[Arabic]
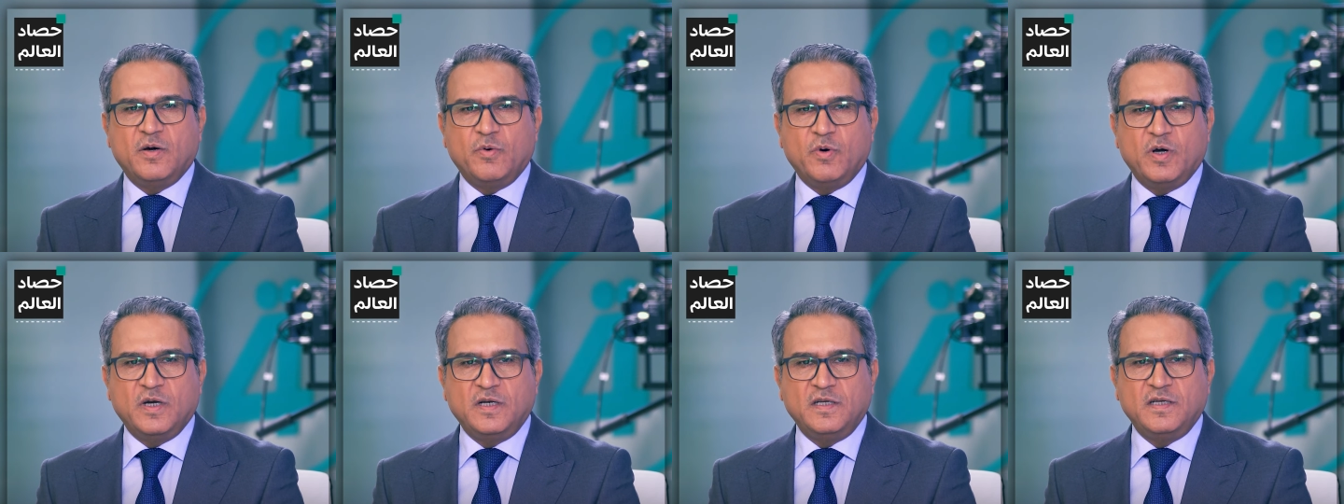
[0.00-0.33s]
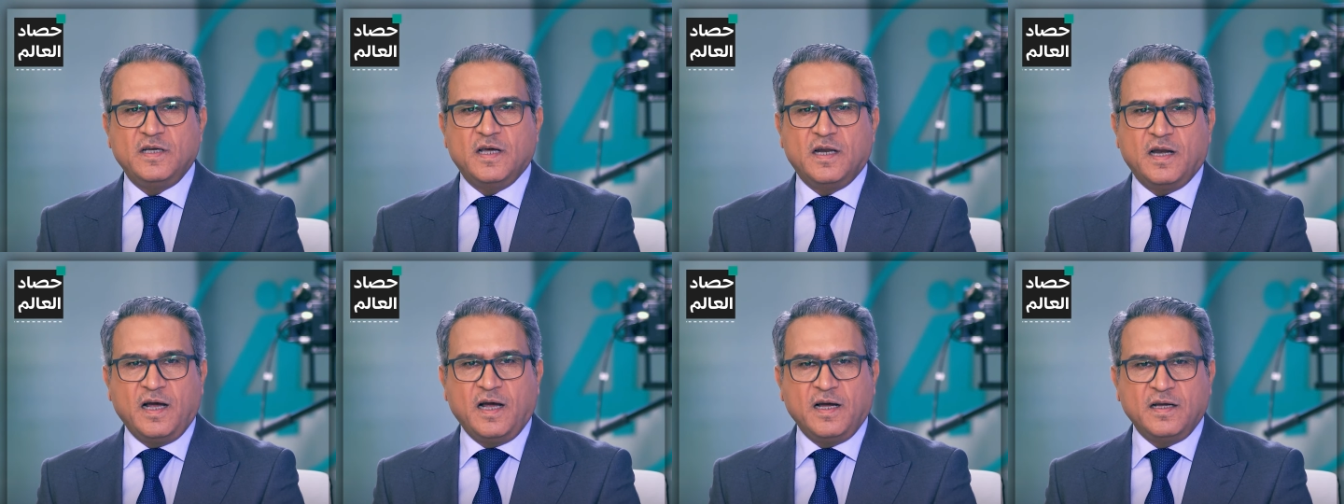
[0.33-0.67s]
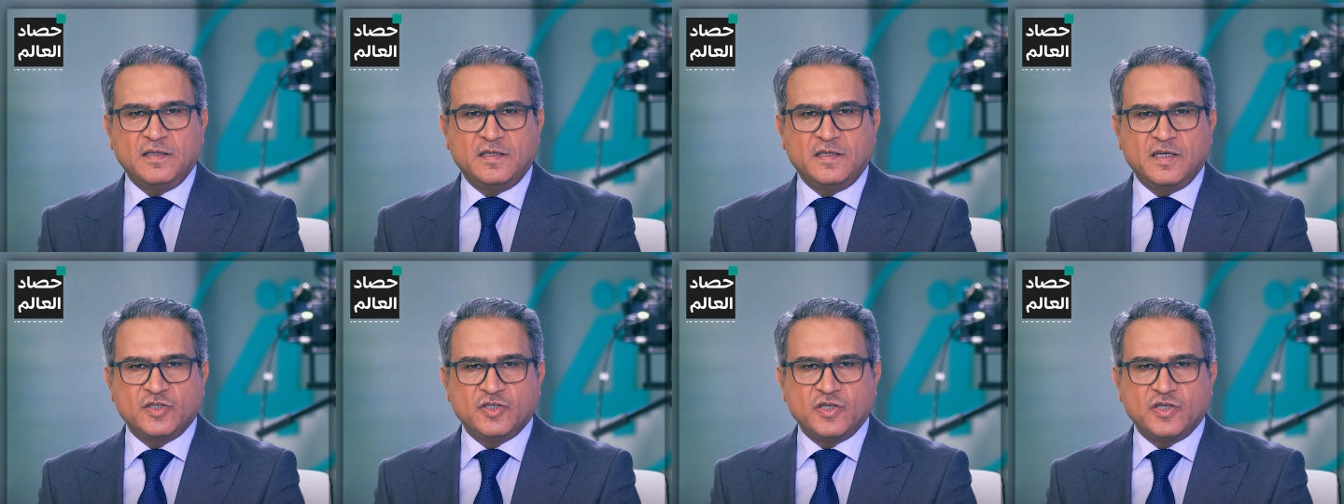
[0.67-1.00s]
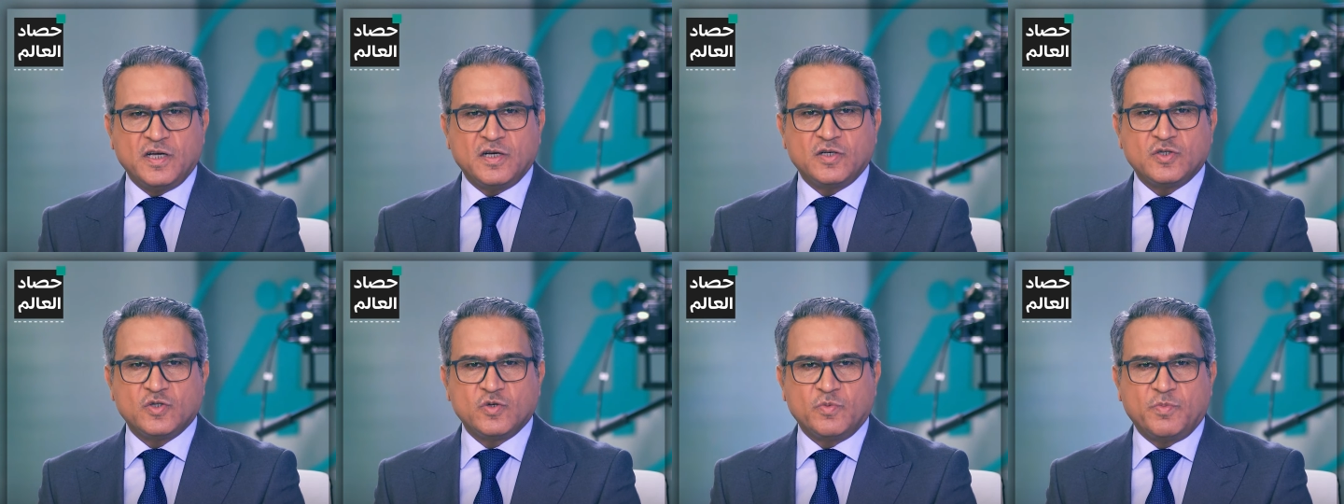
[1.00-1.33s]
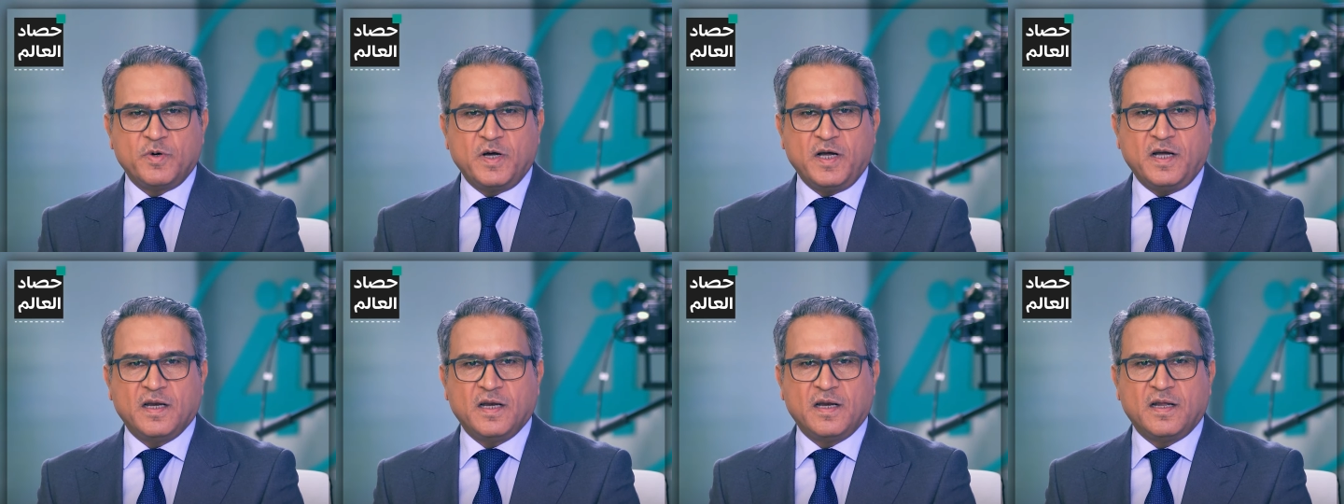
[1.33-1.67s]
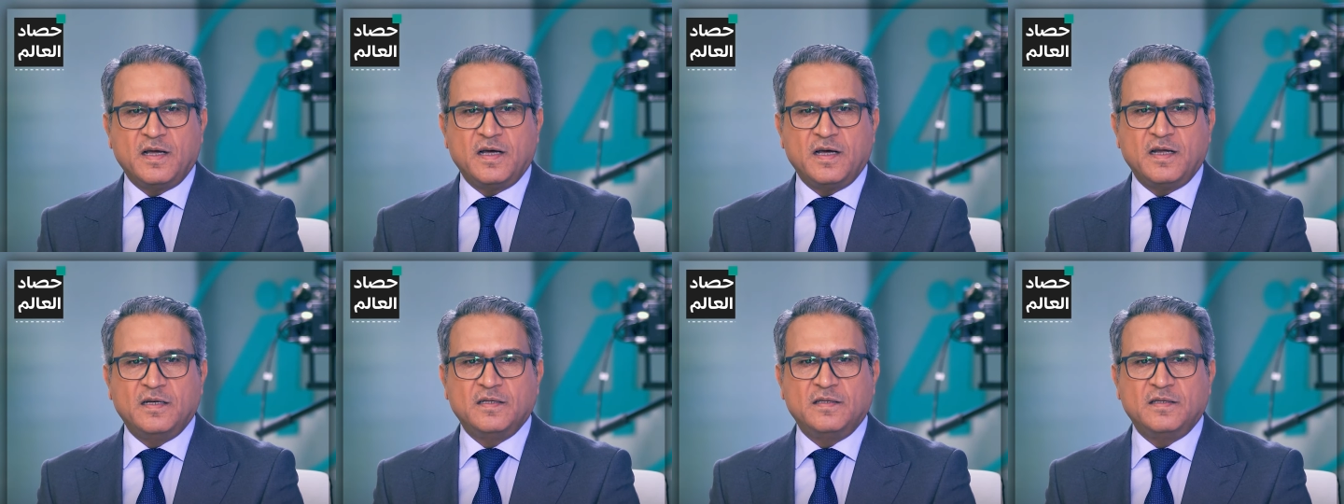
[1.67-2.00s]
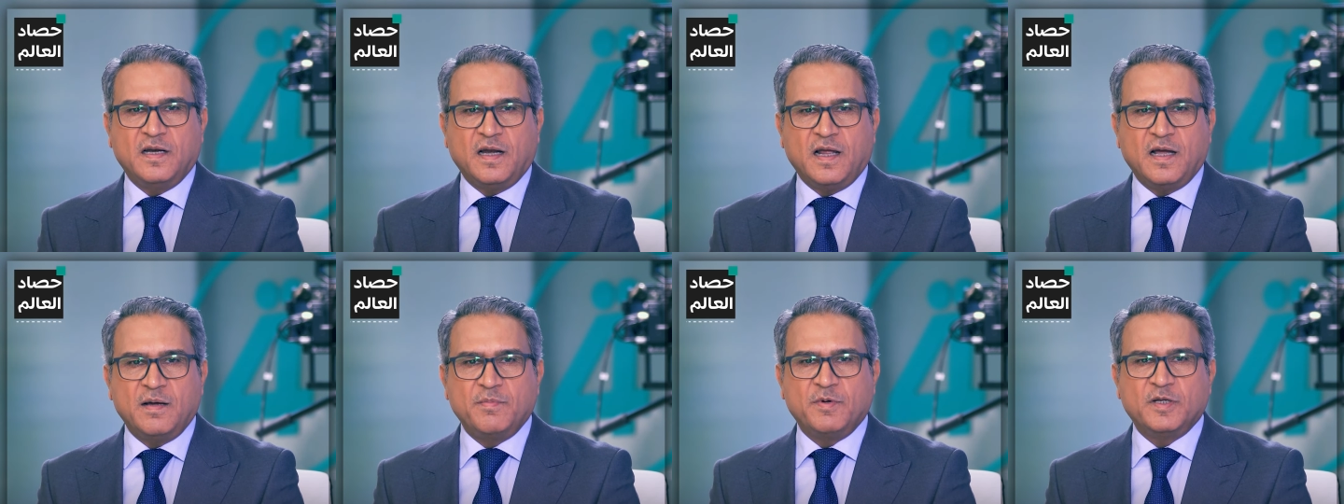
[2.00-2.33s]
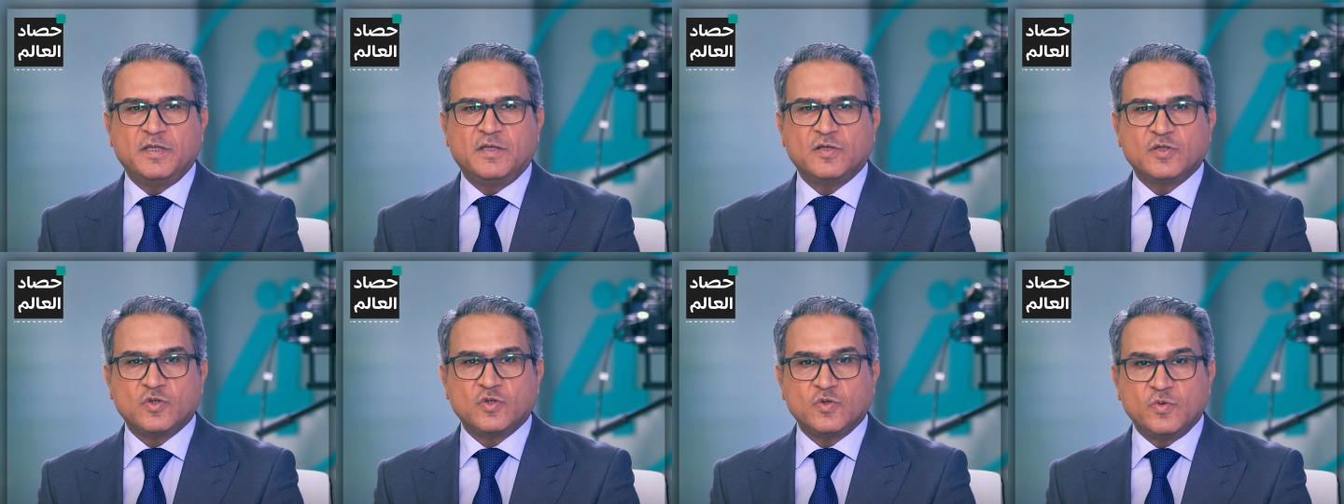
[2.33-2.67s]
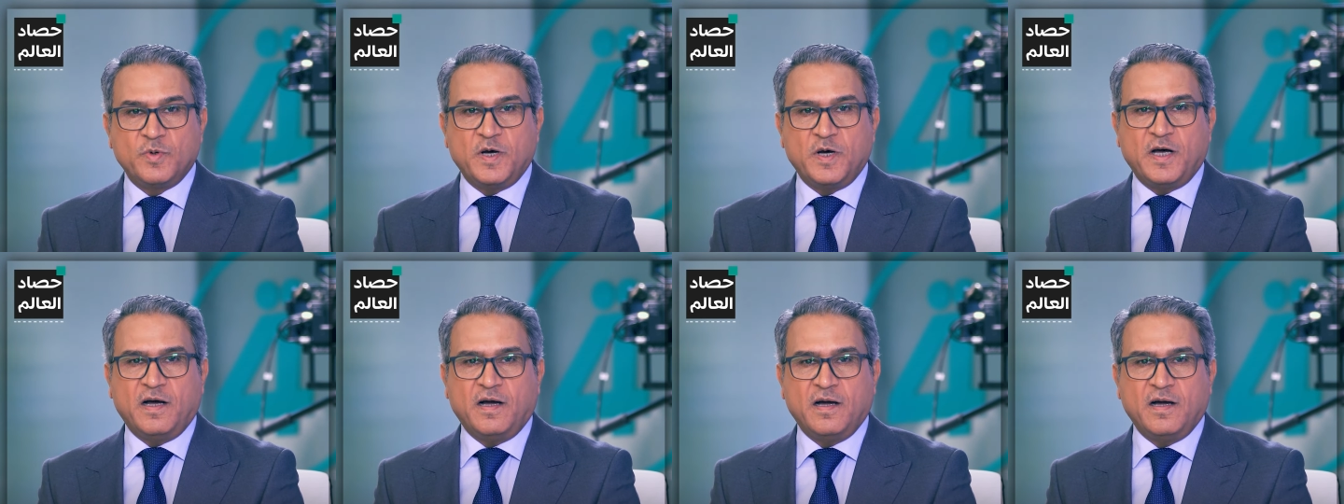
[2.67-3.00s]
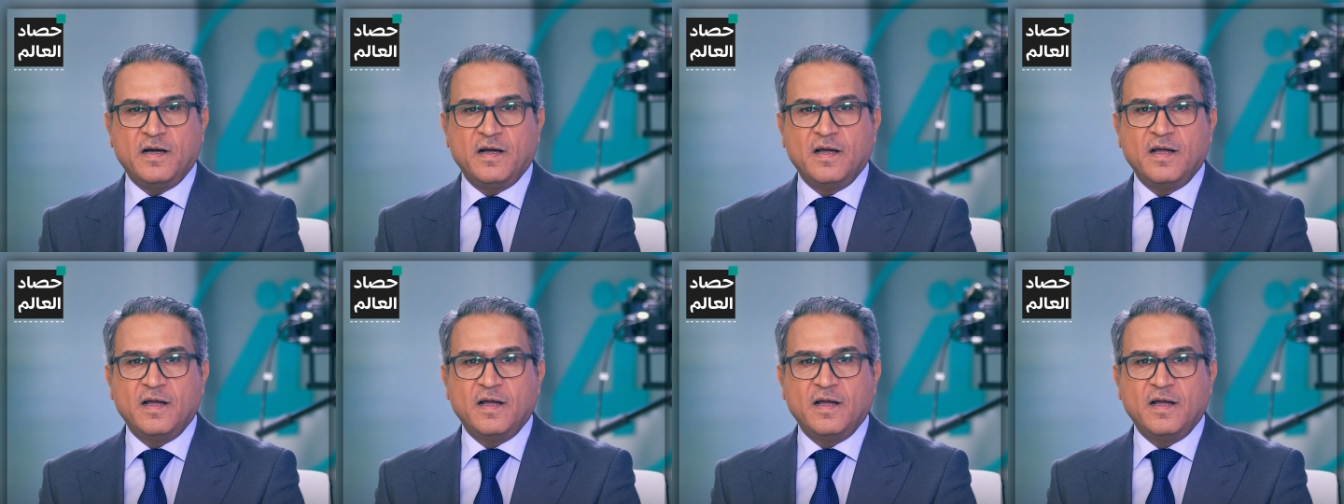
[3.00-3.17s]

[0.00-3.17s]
ولي العهد الشيخ صباح الخالد الحمد الصباح